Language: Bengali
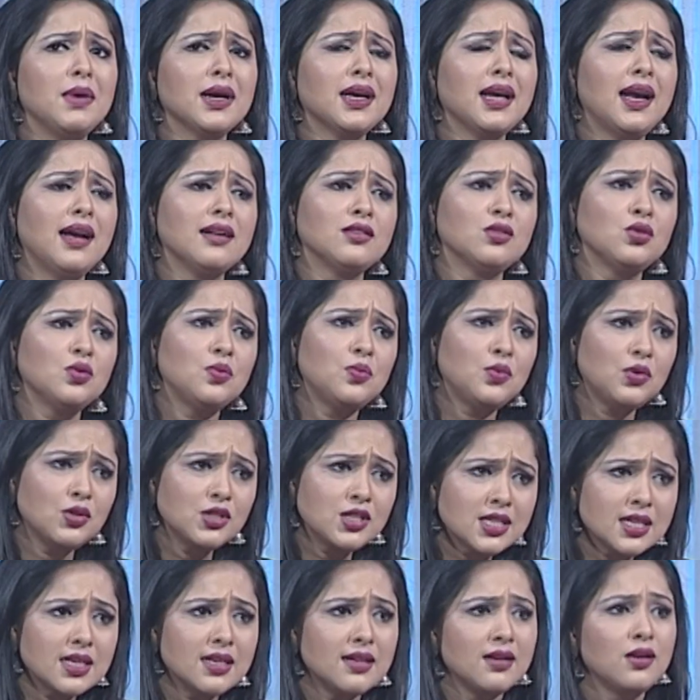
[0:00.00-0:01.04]
আমাকে এত
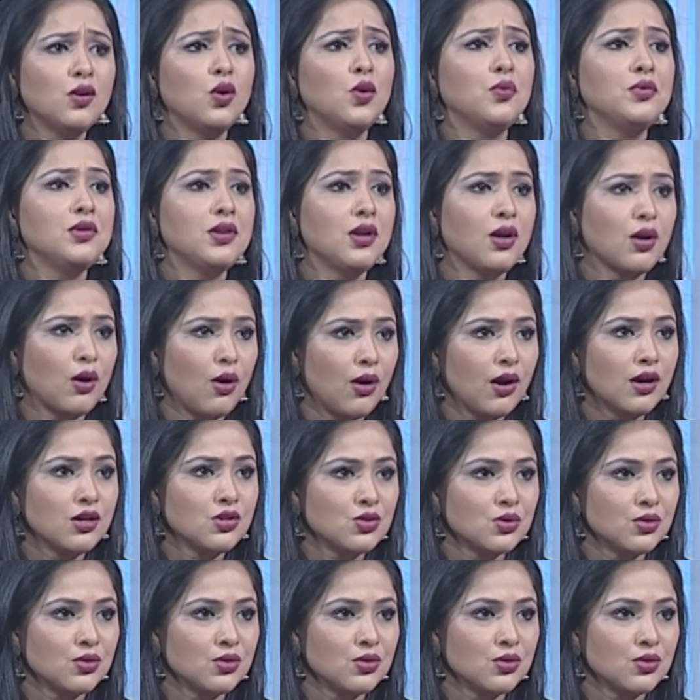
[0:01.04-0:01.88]
বলছে অভিনয় করার